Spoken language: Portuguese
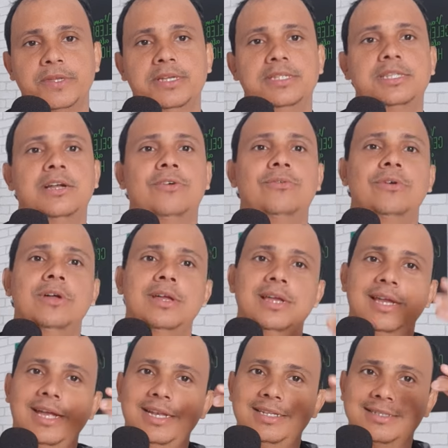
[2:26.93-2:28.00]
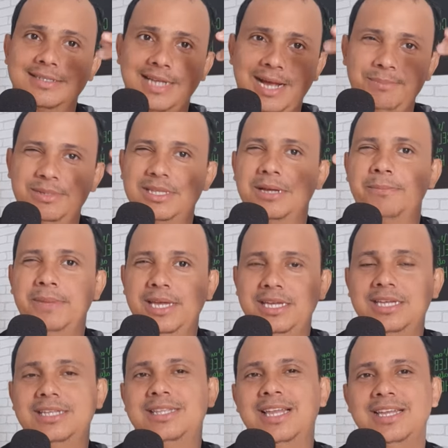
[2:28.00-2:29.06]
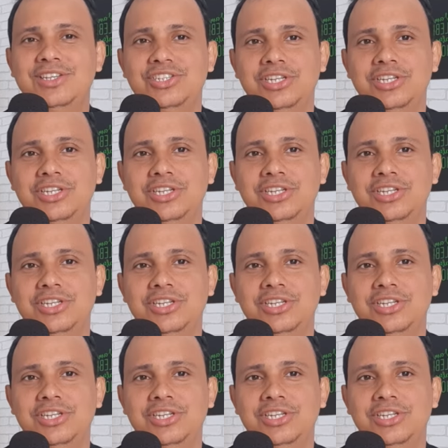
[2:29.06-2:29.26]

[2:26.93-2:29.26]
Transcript: Então ele sabe também que tem